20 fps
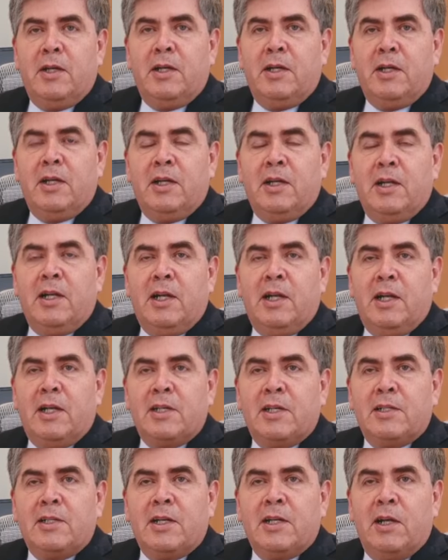Sin
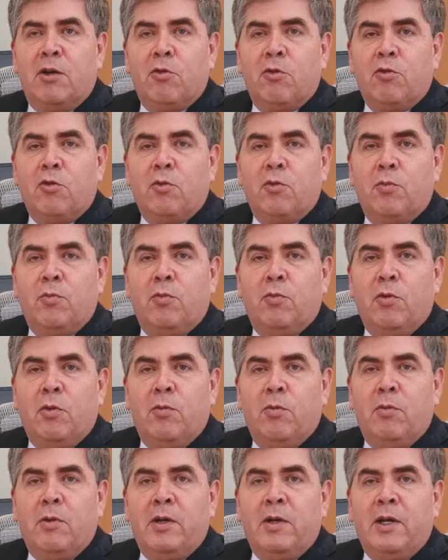embargo, aun y cuando
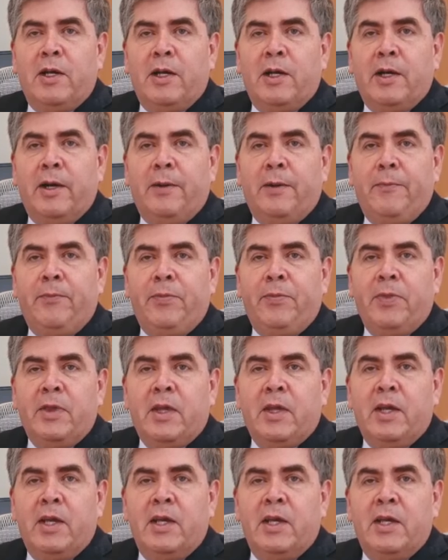desde el CPA se
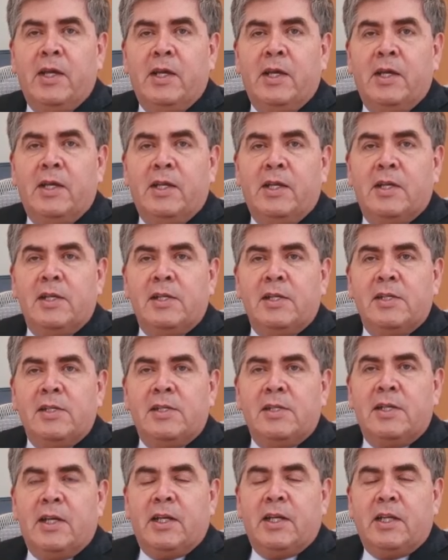observa viable
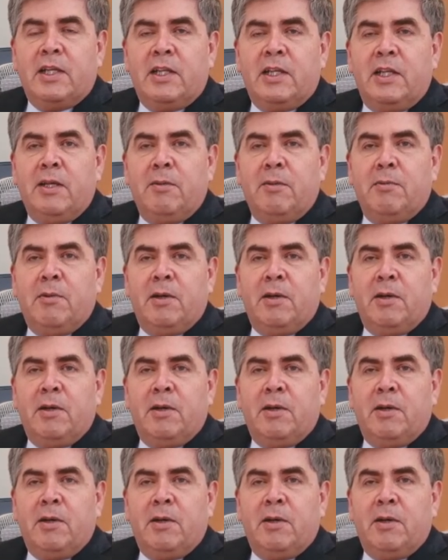erradicar el virus,